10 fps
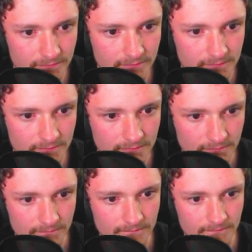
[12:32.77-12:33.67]
Fight
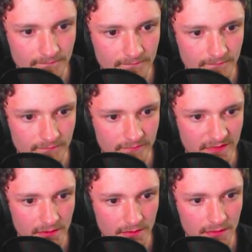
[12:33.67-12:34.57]

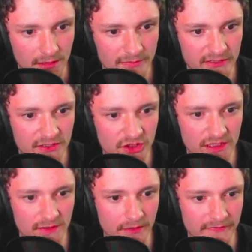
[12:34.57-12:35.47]
Oh bah déjà
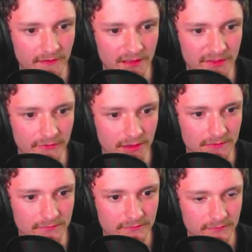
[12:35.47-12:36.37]
il danse. Oh bah voilà.
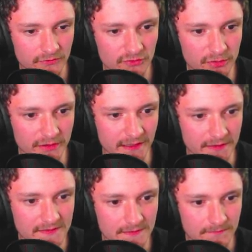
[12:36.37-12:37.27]
Double
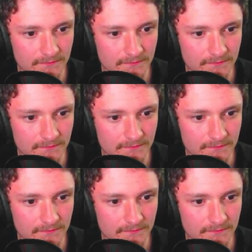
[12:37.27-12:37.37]
dance.